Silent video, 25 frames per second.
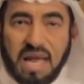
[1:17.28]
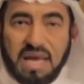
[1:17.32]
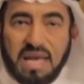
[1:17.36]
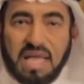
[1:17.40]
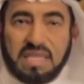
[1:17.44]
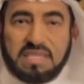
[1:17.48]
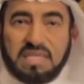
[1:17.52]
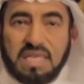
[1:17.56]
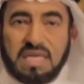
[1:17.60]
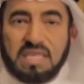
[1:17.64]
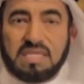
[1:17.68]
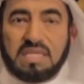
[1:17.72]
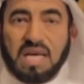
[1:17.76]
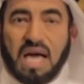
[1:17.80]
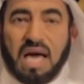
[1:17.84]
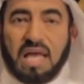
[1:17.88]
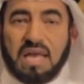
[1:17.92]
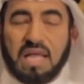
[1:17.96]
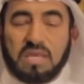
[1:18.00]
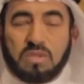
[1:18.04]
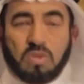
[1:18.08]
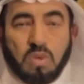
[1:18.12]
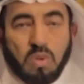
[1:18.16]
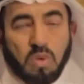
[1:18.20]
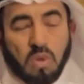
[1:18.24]
التي
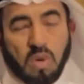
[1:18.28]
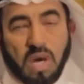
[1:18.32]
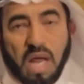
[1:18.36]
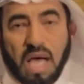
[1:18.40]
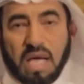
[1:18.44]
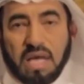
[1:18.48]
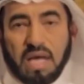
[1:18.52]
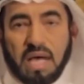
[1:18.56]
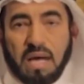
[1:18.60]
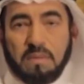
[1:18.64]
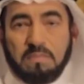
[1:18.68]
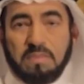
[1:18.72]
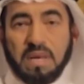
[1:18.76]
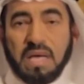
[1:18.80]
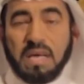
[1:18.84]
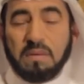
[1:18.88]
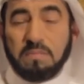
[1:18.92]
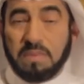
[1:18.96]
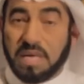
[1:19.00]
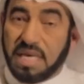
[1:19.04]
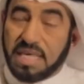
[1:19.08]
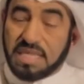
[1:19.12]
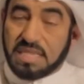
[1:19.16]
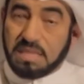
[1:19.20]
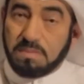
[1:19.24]
جعلته يلقب
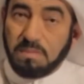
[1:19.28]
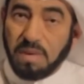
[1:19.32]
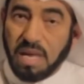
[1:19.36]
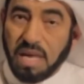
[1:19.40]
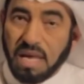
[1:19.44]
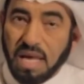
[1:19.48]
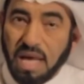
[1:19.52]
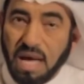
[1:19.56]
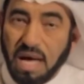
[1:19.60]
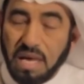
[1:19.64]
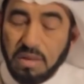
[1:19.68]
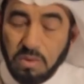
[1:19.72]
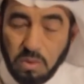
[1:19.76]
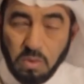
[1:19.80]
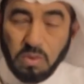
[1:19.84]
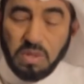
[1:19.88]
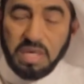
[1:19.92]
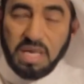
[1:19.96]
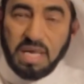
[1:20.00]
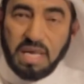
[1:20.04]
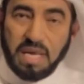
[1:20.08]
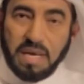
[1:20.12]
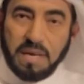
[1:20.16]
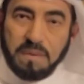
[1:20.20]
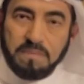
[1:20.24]
باسم
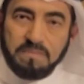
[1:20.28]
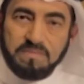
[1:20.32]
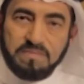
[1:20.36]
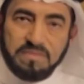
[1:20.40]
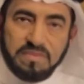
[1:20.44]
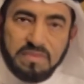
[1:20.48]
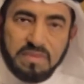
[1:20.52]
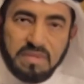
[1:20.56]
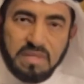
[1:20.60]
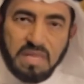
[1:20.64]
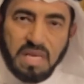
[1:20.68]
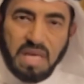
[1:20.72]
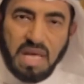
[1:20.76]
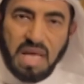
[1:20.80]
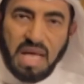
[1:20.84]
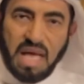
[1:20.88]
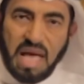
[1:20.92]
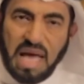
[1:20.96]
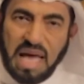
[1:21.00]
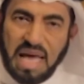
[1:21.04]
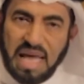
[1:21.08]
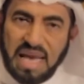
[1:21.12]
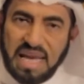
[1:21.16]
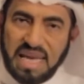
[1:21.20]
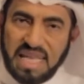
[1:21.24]
القانوني
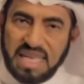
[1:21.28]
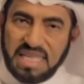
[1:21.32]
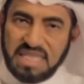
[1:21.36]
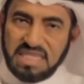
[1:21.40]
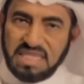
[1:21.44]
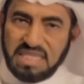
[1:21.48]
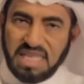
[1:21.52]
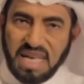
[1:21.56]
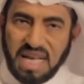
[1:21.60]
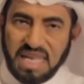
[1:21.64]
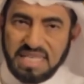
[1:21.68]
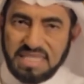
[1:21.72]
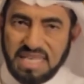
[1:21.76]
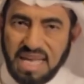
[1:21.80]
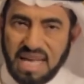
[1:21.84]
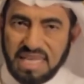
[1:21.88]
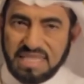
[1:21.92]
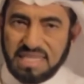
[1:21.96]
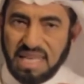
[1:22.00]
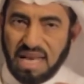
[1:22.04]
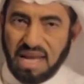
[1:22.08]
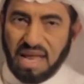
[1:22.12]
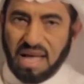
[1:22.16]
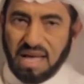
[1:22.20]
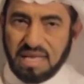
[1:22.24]

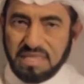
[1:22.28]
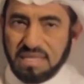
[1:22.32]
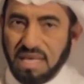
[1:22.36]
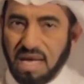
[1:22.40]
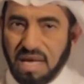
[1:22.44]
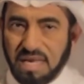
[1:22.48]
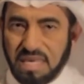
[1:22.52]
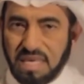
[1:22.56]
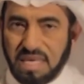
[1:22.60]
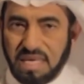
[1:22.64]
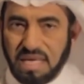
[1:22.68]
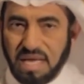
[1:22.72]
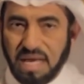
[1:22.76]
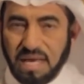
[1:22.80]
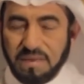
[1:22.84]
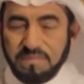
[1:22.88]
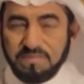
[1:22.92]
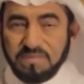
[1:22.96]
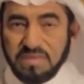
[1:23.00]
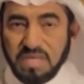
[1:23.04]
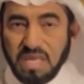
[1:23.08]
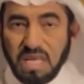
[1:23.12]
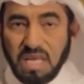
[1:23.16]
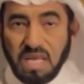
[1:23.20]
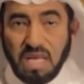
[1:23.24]
الانجازات الحضاريه
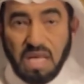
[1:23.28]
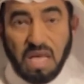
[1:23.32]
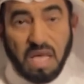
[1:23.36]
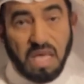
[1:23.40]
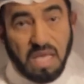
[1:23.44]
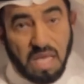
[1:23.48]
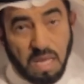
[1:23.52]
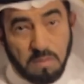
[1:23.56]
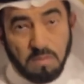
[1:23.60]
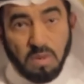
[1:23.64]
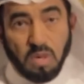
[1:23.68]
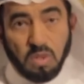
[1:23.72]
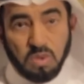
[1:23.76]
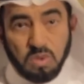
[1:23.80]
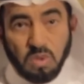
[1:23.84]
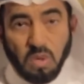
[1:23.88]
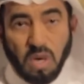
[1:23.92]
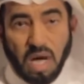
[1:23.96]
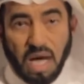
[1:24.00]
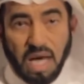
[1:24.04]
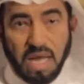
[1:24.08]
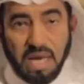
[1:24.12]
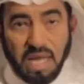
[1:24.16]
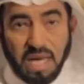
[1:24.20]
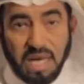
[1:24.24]
هي
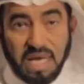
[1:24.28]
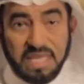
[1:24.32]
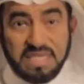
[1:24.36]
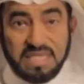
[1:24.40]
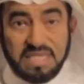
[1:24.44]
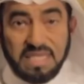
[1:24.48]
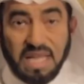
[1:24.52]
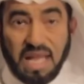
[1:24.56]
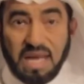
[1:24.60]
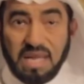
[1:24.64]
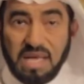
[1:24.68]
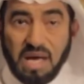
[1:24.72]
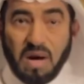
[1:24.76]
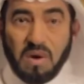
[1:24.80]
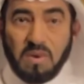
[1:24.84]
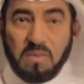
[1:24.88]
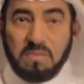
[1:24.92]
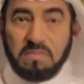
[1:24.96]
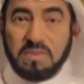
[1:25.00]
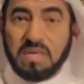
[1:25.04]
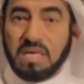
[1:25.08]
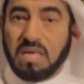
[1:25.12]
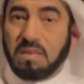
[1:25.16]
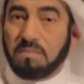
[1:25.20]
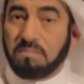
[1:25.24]
موضوع حلقتنا
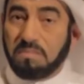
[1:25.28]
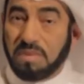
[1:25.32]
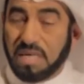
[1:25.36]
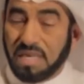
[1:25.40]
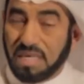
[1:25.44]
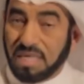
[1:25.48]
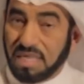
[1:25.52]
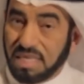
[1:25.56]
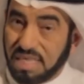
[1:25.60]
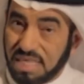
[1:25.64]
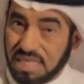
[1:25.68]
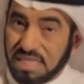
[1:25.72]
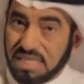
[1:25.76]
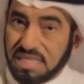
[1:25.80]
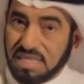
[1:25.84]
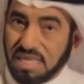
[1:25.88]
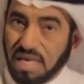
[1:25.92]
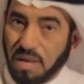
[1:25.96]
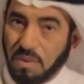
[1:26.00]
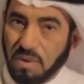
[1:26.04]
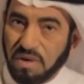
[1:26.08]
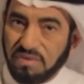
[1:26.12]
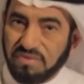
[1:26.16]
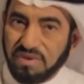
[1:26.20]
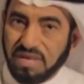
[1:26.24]
اليوم من
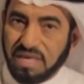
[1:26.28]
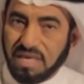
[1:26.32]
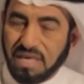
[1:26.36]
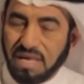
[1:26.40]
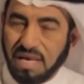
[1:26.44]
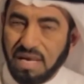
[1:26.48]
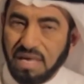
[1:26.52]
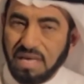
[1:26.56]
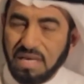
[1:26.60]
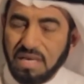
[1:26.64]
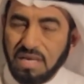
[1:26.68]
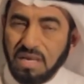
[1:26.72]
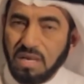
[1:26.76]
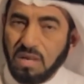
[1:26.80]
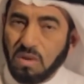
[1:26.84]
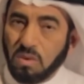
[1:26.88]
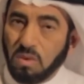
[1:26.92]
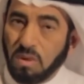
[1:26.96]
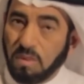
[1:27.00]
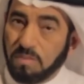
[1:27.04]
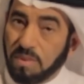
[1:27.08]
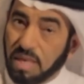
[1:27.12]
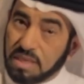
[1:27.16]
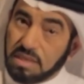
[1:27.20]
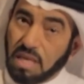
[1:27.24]
قصه وفكره
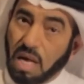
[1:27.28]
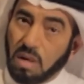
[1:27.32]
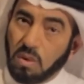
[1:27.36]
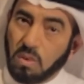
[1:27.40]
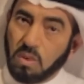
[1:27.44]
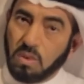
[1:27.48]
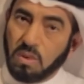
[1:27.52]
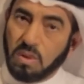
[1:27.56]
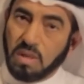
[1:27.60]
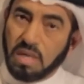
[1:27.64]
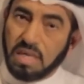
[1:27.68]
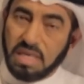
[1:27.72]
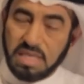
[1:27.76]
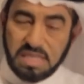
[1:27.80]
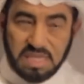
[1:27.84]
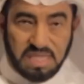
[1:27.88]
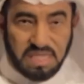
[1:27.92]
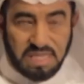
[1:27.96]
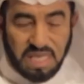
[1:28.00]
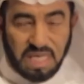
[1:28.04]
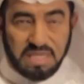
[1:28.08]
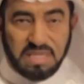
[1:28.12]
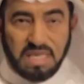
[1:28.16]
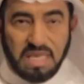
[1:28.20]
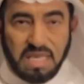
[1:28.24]
وبطل
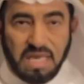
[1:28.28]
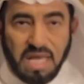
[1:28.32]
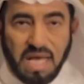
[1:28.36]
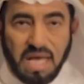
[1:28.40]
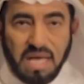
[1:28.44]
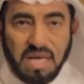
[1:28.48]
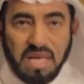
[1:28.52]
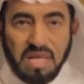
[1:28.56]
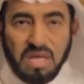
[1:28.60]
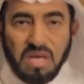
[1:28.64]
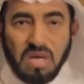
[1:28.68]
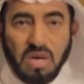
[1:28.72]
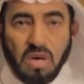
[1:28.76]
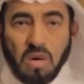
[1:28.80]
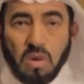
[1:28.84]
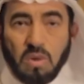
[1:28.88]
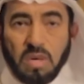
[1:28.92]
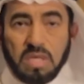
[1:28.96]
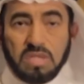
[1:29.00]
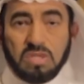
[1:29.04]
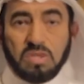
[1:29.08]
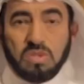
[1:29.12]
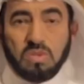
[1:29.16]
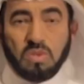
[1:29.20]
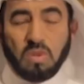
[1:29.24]
قصتنا
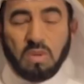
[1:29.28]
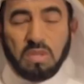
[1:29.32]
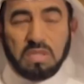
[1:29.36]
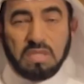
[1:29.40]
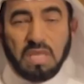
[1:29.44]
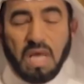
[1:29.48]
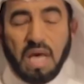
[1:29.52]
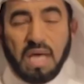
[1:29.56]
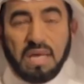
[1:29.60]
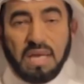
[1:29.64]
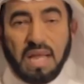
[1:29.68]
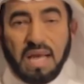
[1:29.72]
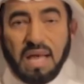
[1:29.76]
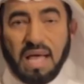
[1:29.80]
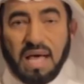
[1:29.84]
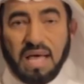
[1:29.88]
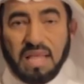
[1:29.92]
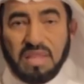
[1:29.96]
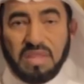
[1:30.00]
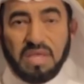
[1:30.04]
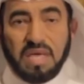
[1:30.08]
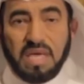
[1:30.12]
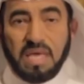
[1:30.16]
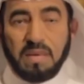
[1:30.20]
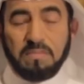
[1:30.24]
هو السلطان
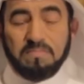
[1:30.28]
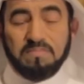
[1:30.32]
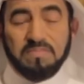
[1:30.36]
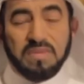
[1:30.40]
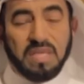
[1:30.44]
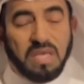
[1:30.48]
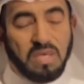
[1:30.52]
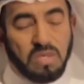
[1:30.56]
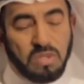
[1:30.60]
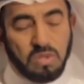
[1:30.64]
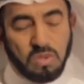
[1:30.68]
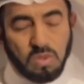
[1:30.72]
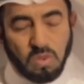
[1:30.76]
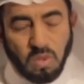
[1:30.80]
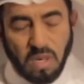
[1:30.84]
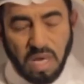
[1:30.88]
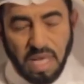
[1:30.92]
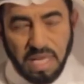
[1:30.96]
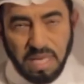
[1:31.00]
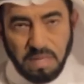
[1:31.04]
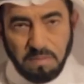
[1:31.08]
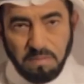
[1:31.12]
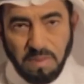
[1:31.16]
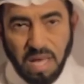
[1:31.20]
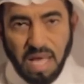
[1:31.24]
العظيم
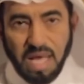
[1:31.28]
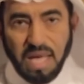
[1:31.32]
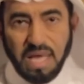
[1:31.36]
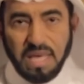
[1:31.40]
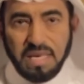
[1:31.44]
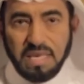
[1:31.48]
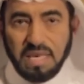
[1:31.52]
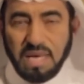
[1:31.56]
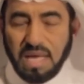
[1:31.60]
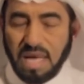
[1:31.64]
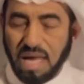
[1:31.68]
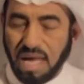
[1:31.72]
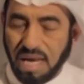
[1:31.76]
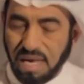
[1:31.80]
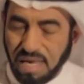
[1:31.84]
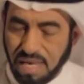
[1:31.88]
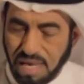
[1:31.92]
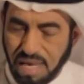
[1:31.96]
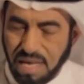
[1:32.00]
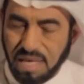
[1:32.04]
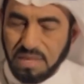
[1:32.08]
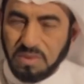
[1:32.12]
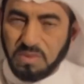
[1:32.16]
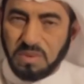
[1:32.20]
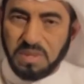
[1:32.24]
سليمان
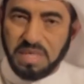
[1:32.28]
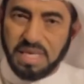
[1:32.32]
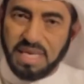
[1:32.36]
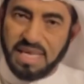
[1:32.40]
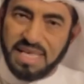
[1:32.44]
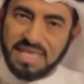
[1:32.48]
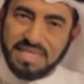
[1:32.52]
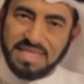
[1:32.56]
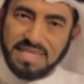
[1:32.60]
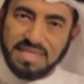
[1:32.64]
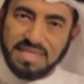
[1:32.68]
القانوني